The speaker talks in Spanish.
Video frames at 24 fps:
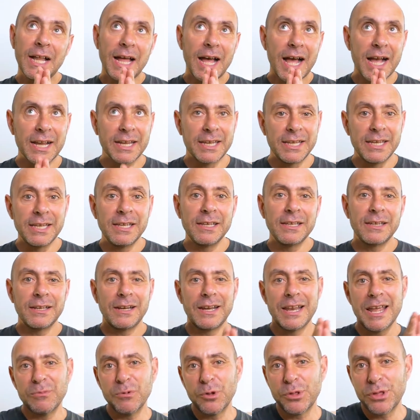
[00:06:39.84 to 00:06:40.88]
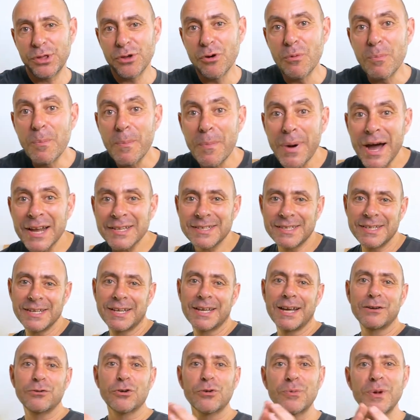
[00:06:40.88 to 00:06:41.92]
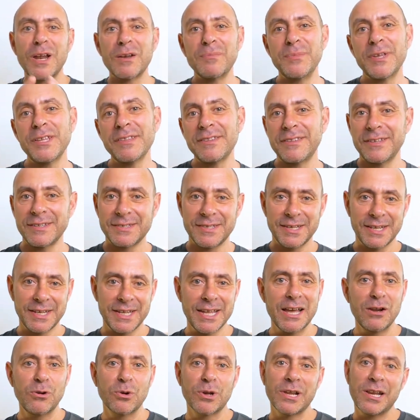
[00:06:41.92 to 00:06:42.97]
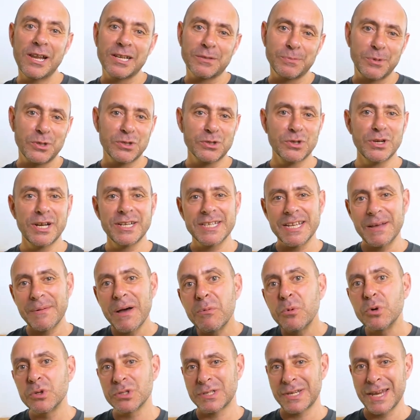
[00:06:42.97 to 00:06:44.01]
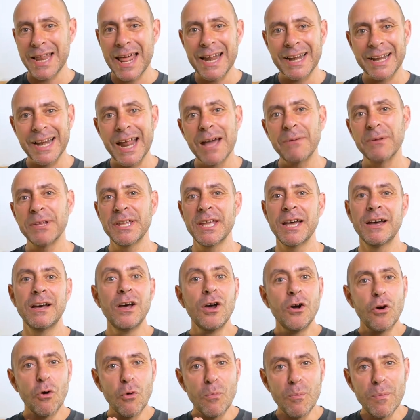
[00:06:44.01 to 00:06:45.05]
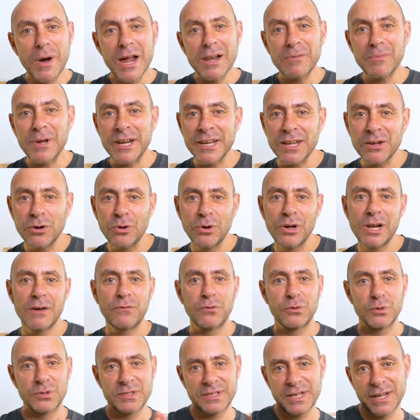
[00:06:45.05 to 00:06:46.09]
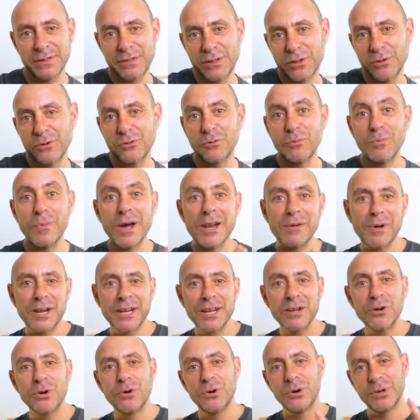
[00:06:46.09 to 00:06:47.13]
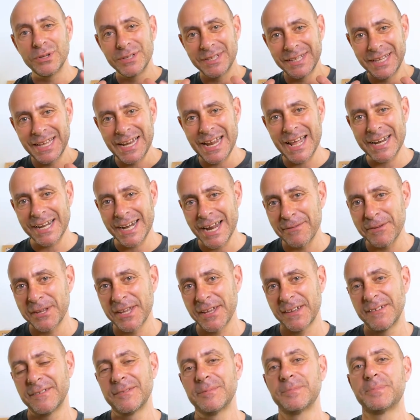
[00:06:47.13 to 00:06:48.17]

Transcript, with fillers: Aquí la emoción básica normalmente sería lo que las personas llamamos la rabia, un mal manejo de la frustración, un mal manejo de la rabia.